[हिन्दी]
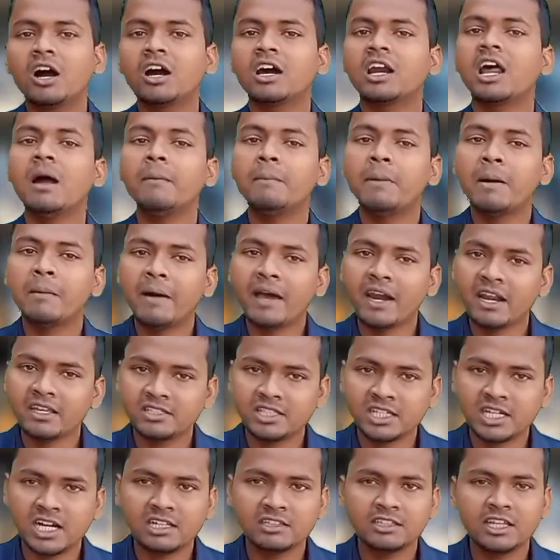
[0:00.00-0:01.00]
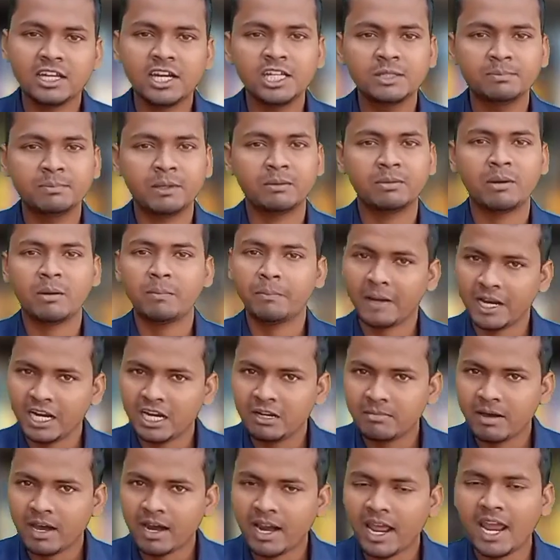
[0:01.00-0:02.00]
अगर आप हमारे चैनल दनिज पत्र पर
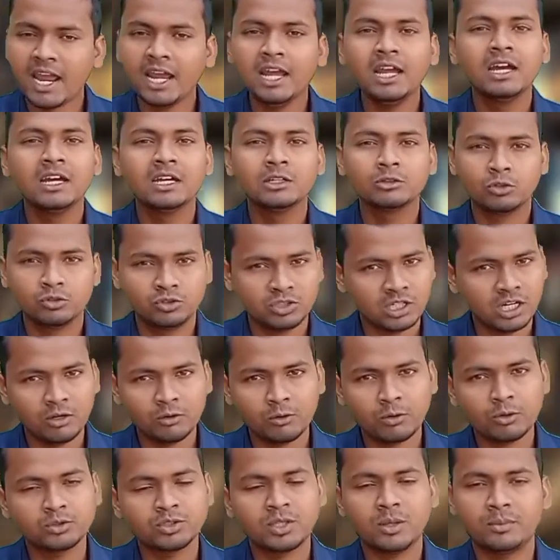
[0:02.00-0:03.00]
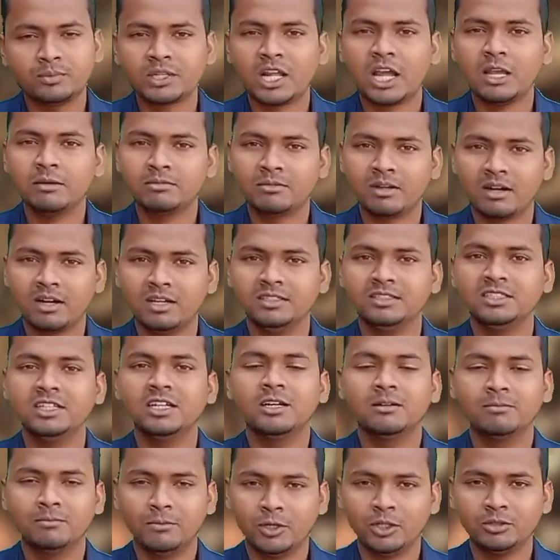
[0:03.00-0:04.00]
पहली बार आए हैं तो चैनल को सब्सक्राइब कर
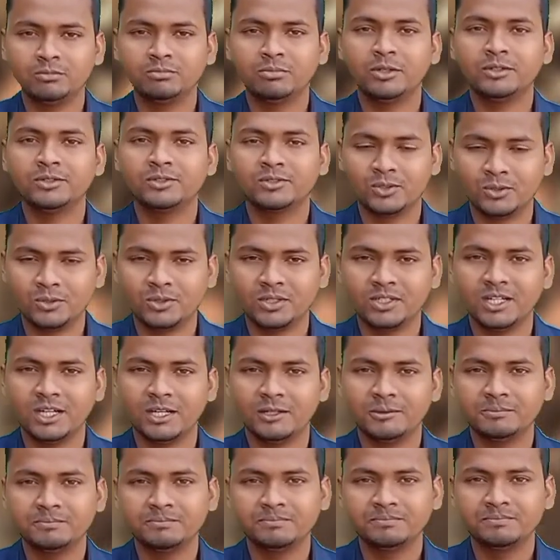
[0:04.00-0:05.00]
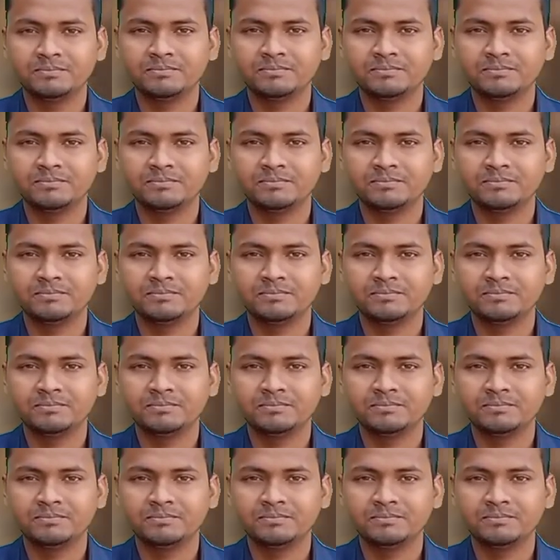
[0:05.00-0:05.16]
लीजिए बहुत बहुत शुक्रिया